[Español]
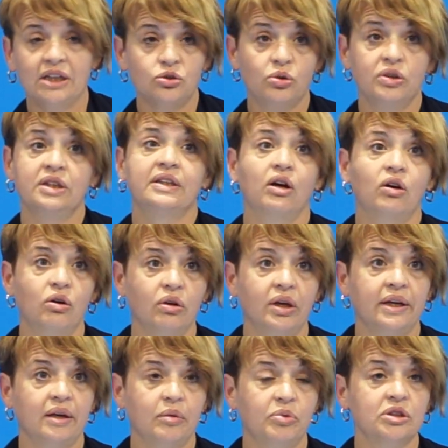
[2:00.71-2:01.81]
que ha suscitado
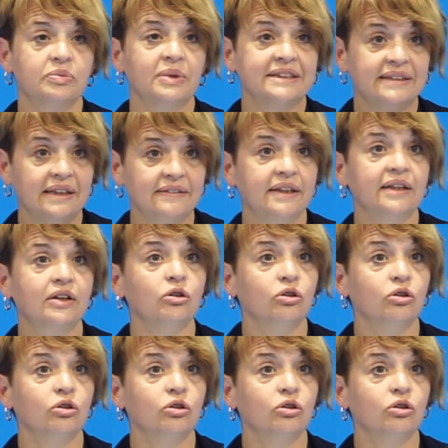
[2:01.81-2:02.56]
eh, pues bastante